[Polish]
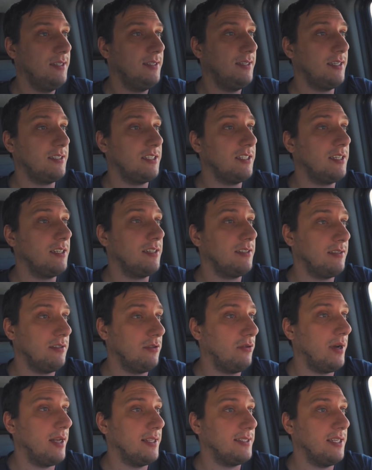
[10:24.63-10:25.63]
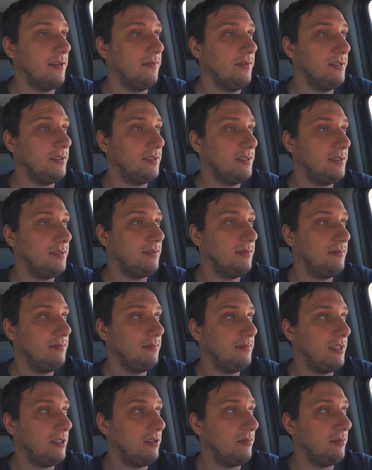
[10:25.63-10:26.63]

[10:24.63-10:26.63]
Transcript: Także taka sytuacja, więc na